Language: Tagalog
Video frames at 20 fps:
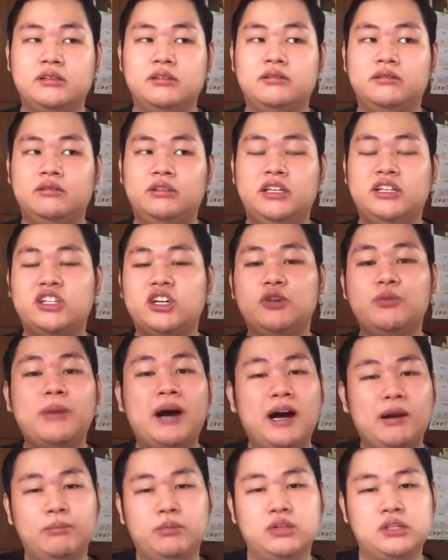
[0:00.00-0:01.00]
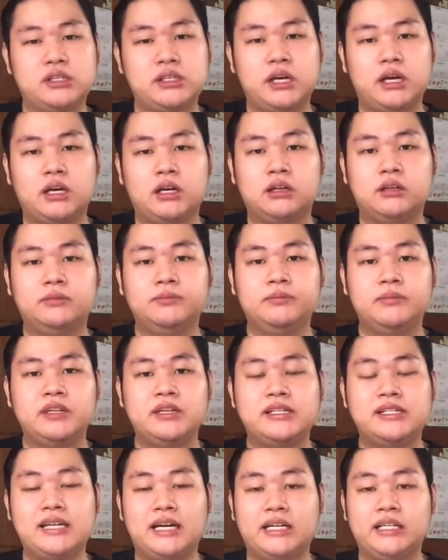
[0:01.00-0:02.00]
hindi siya umaabot sa,
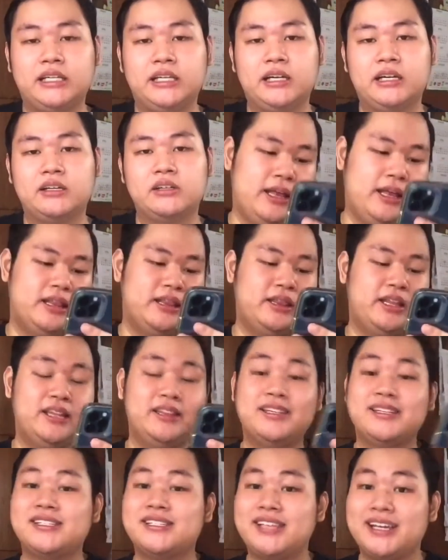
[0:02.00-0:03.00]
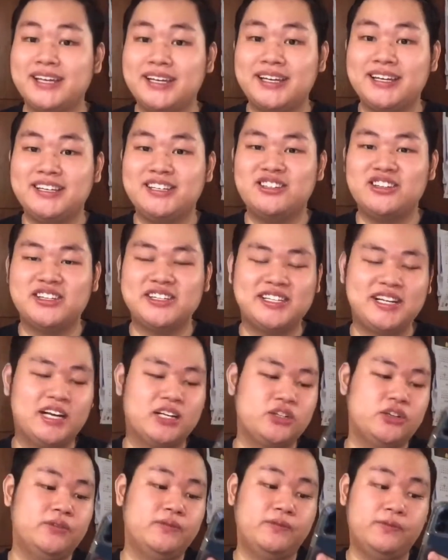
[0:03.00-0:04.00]
sa kanila. Then the second
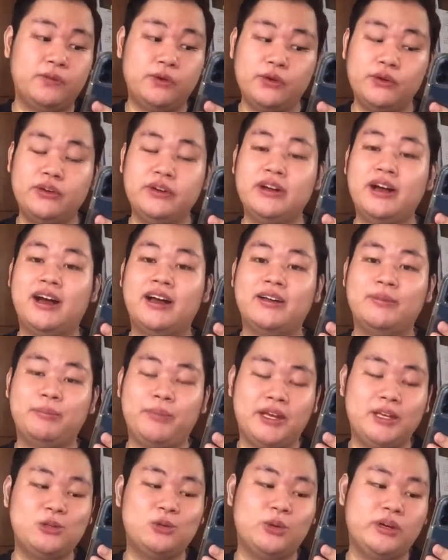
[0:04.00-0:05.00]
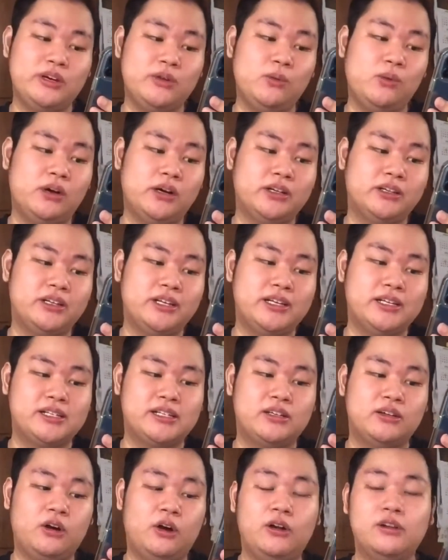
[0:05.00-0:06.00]
transaction for May 21
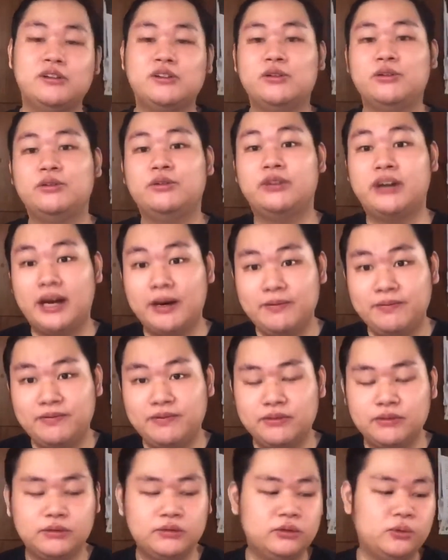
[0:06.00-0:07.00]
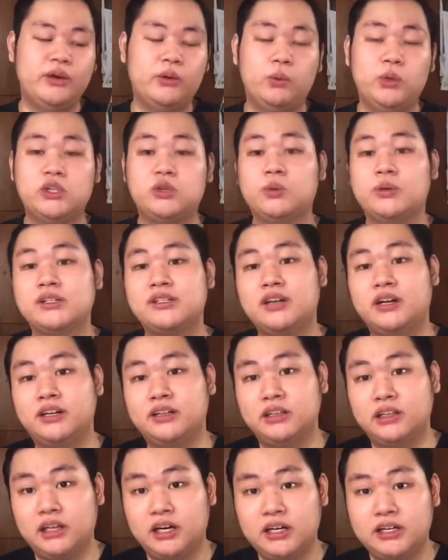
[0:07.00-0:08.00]
is also GrabFood, which was
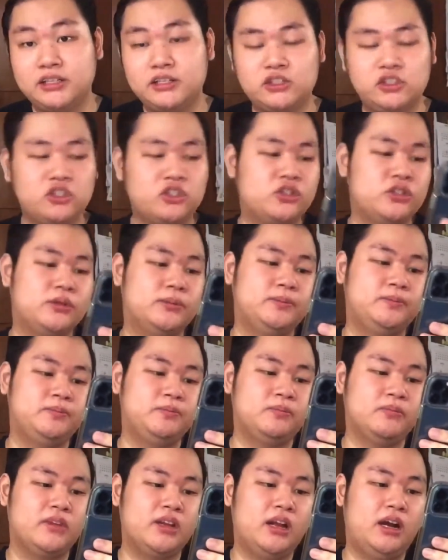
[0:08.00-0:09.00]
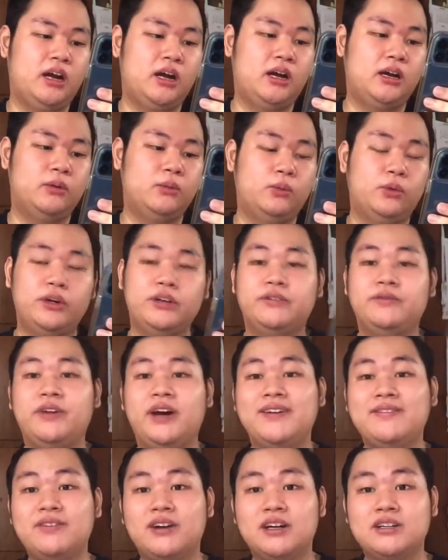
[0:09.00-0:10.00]
our lunch uh, worth
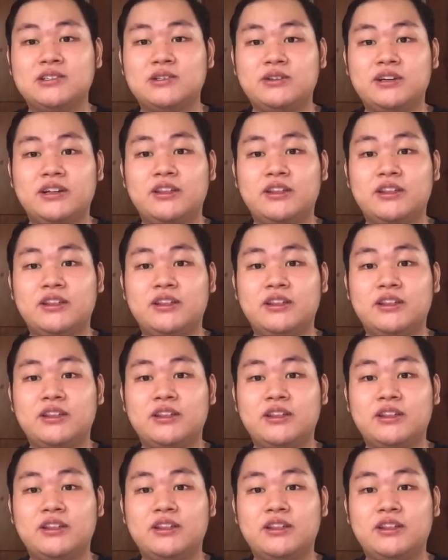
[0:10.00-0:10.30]
533